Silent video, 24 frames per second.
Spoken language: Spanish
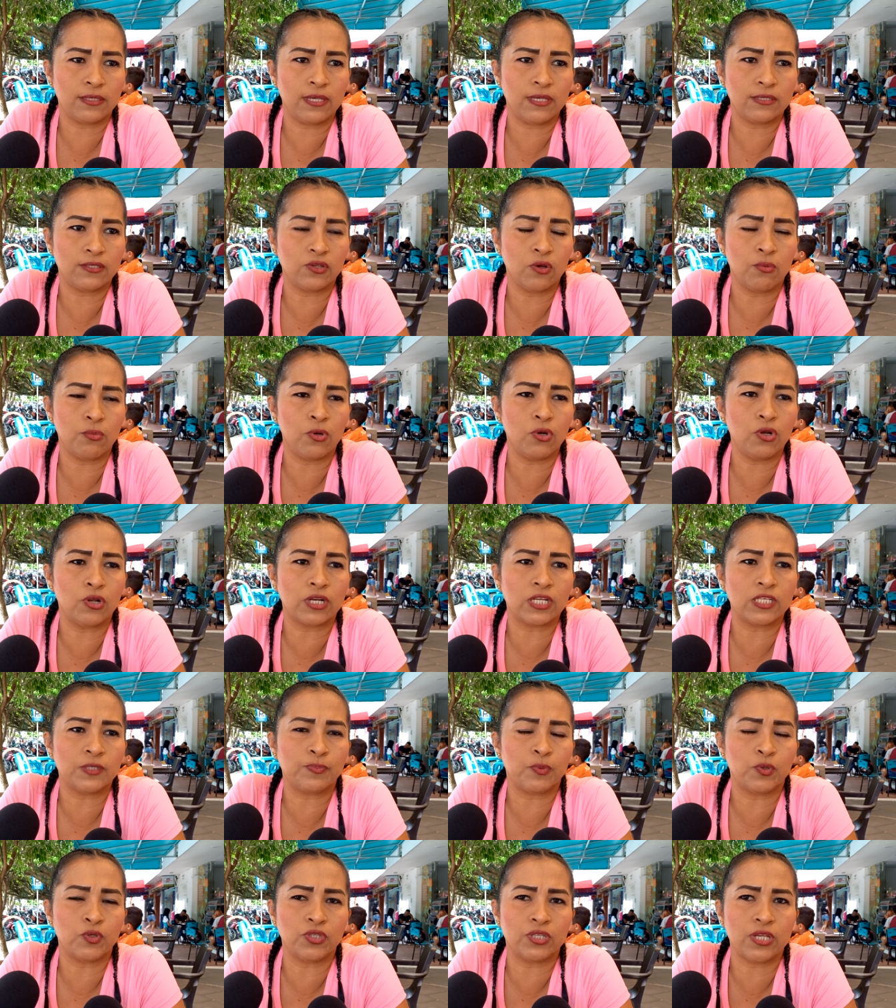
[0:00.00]
eh, somos los
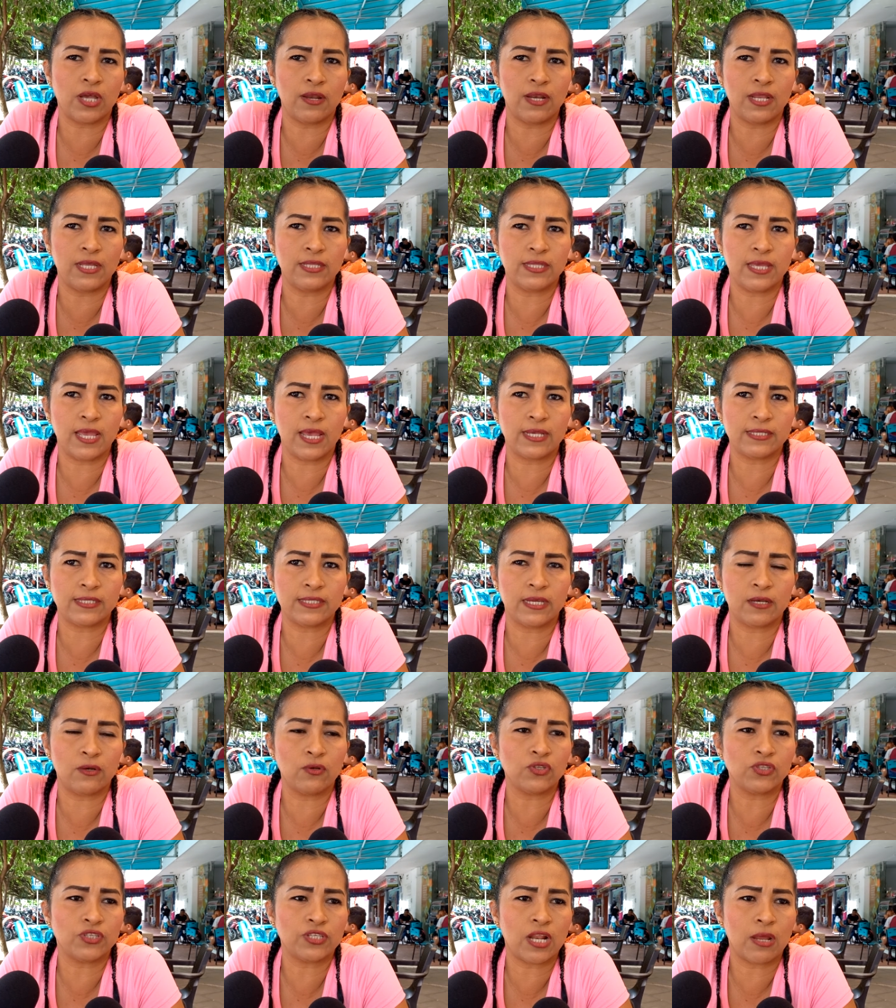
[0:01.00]
responsables de
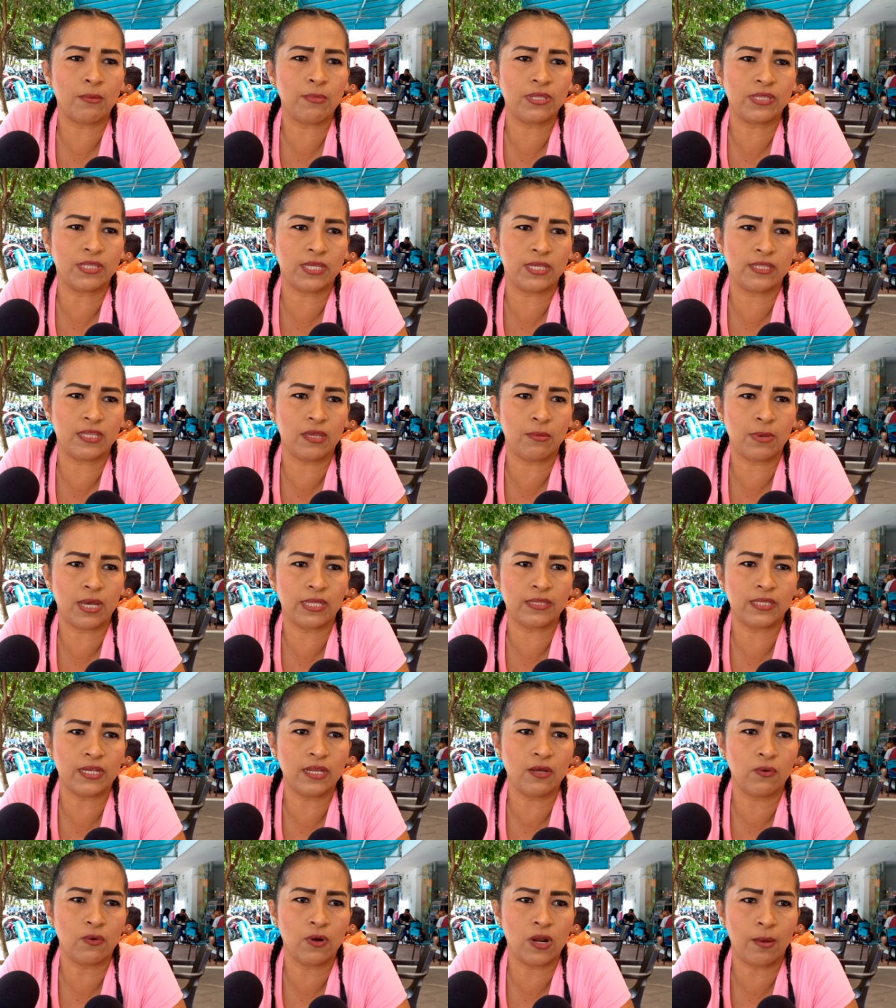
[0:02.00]
hacer los trámites de
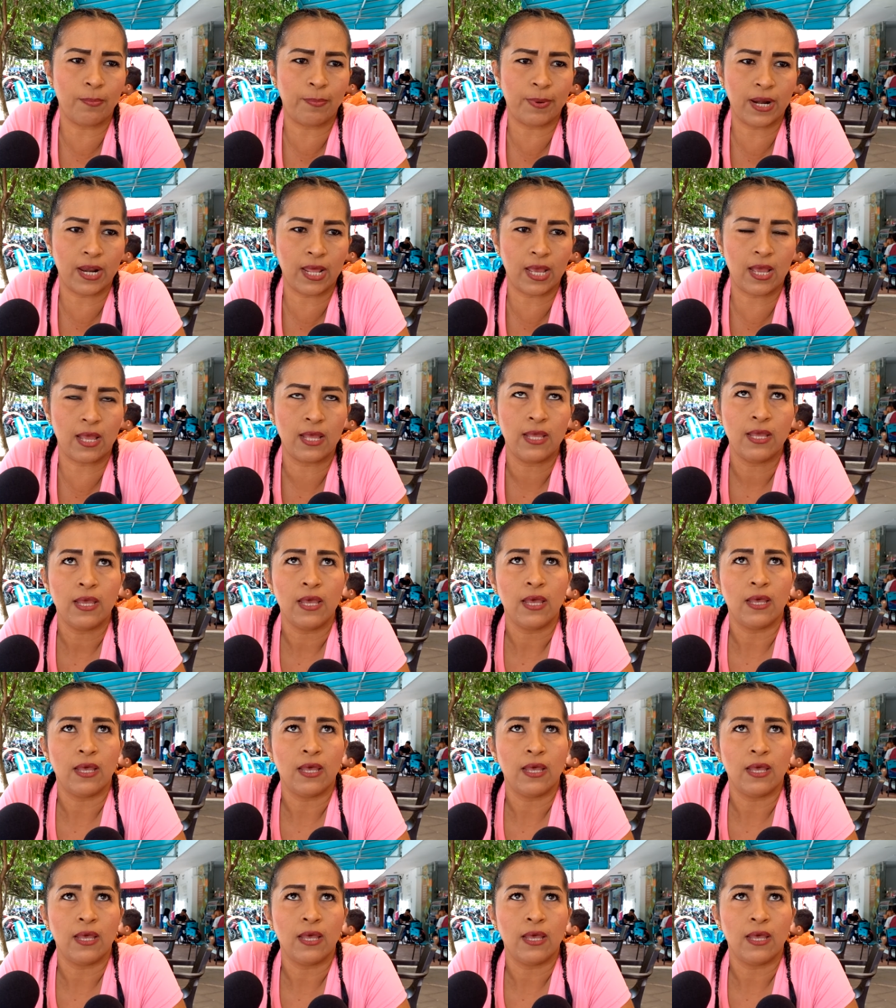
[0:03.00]
matrícula para